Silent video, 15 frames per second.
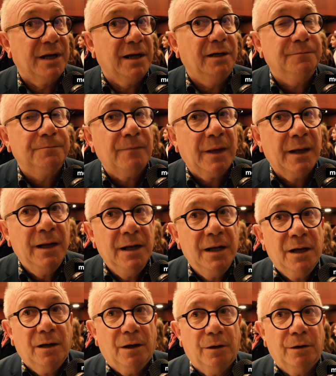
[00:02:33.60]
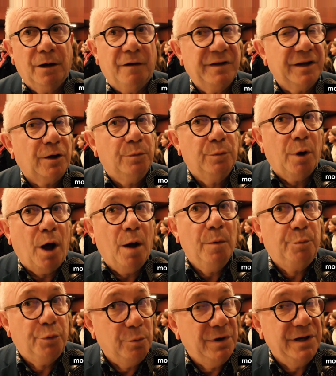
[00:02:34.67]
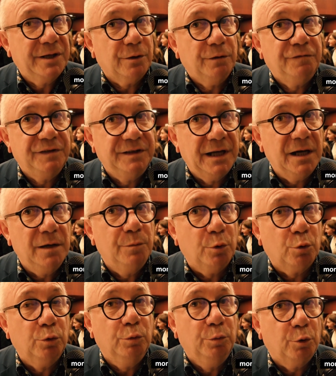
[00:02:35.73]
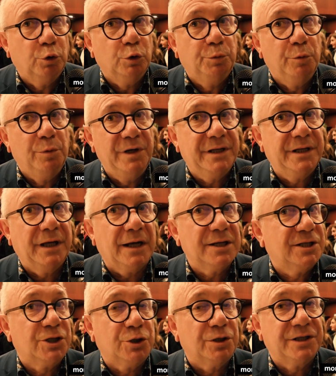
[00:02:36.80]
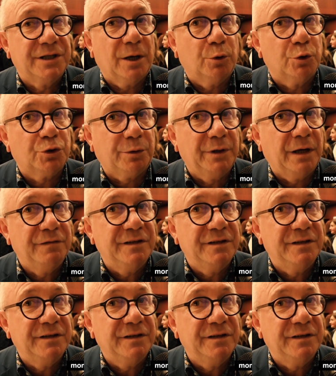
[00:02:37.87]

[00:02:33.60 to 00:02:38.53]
bien, euh, avec un public fidèle, beaucoup, beaucoup de public, il reste des chantiers à construire